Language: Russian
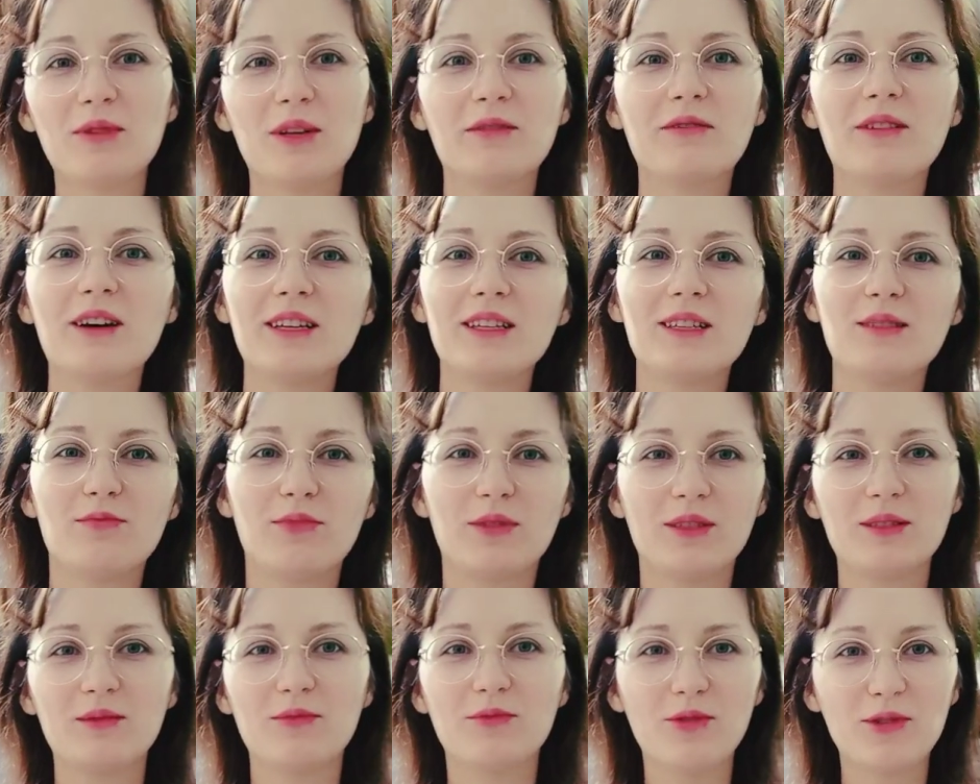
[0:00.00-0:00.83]
Давайте
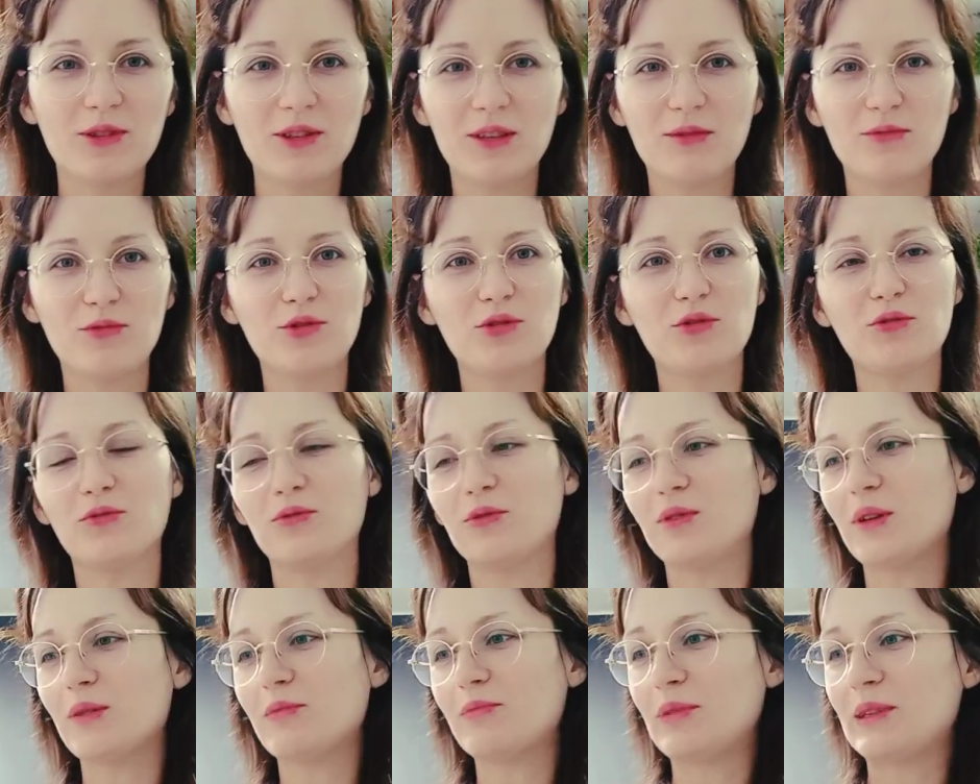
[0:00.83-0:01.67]
посмотрим, что
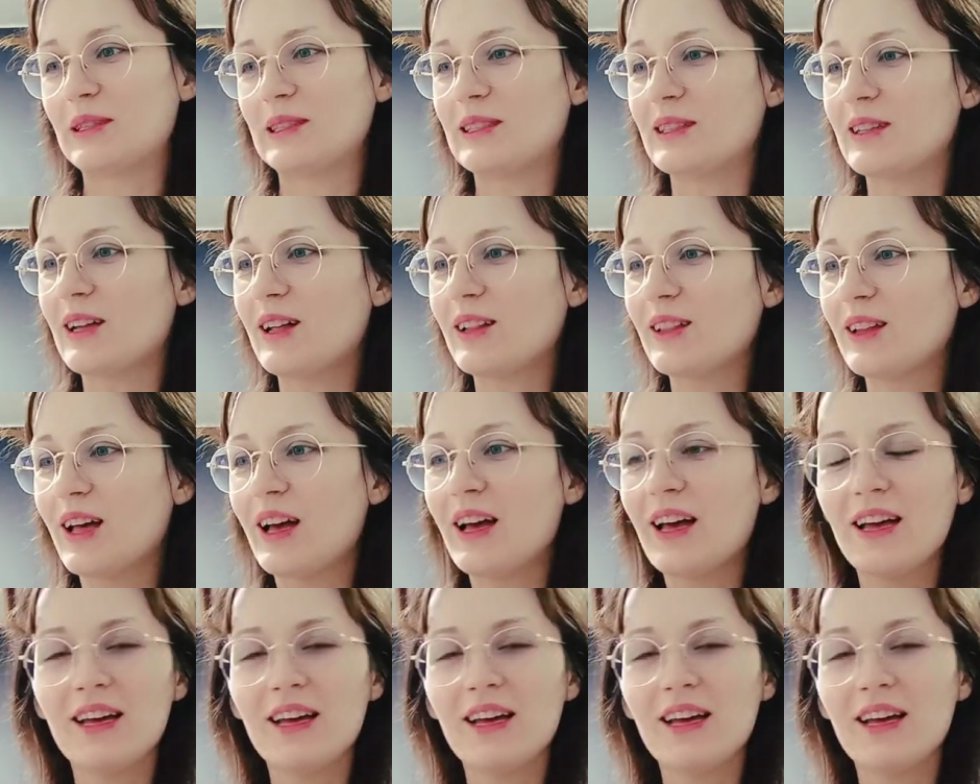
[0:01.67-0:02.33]
он там прислал.